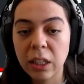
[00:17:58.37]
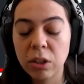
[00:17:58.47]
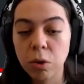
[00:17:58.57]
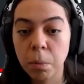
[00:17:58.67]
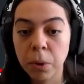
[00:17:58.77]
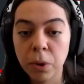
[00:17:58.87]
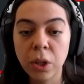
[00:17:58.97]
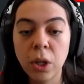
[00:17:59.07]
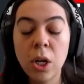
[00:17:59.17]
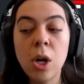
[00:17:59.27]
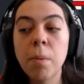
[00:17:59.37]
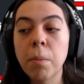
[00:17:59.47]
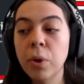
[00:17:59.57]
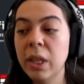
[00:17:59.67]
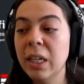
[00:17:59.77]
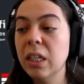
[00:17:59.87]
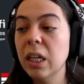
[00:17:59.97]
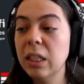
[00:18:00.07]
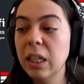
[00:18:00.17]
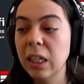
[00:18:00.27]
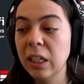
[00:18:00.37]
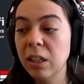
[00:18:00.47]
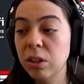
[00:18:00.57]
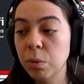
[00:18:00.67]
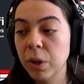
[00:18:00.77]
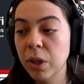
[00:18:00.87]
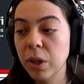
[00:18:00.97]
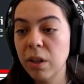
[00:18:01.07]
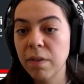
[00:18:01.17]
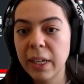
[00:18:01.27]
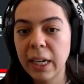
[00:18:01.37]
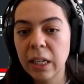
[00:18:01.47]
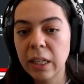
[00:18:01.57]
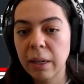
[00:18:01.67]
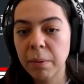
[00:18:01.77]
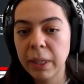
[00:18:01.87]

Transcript: parce qu'ils ont des données qui datent de 2013, donc euh,